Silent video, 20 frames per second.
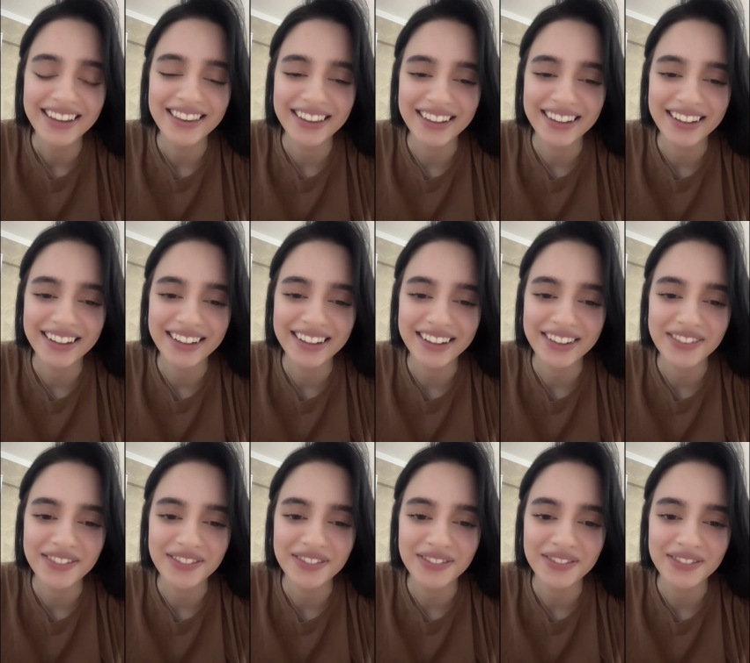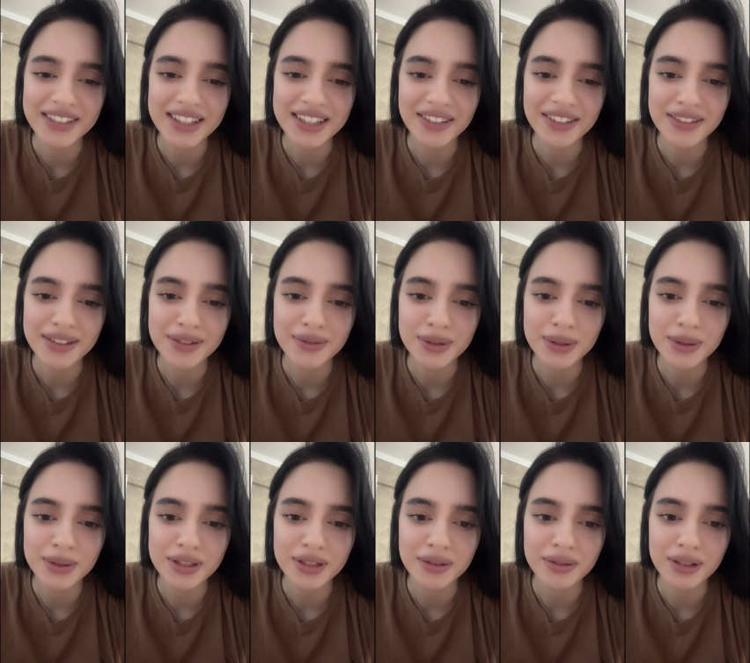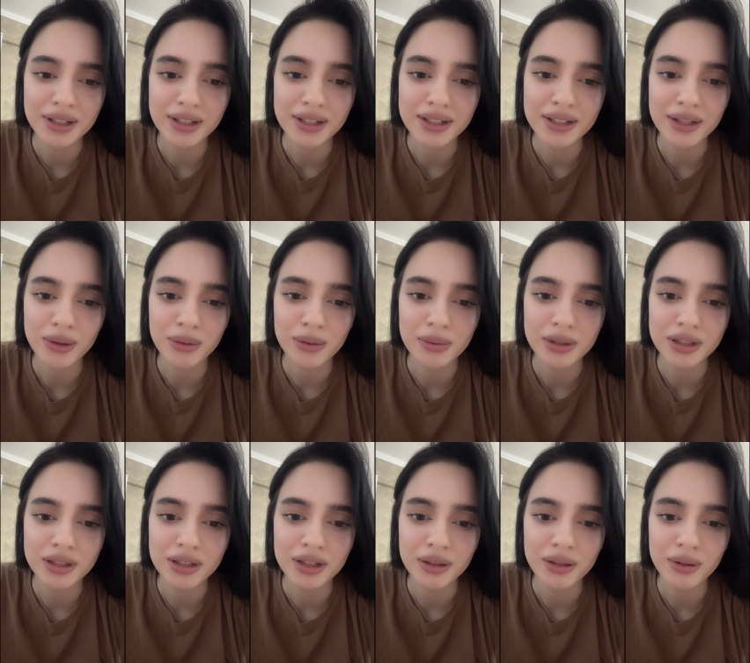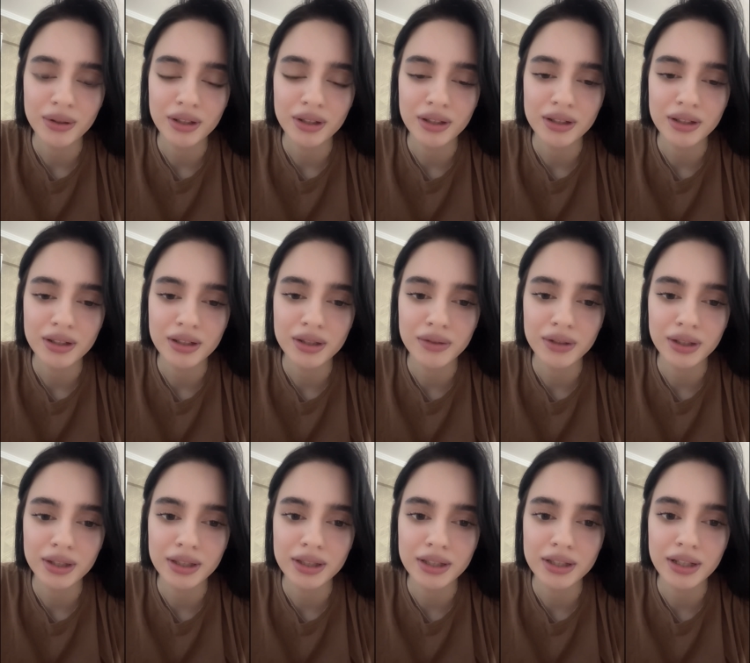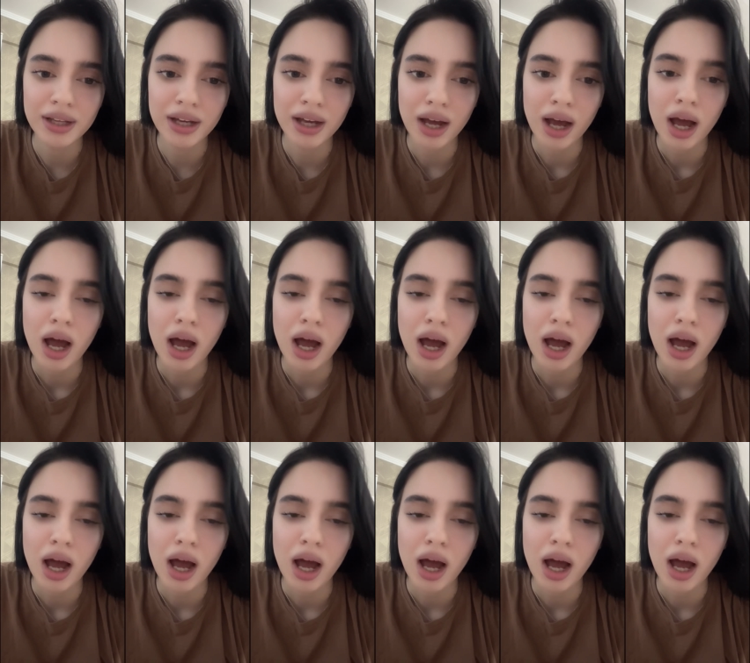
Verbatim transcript: Да, остановите видео, где вы говорите, какое приложение руки и сердце вы хотите.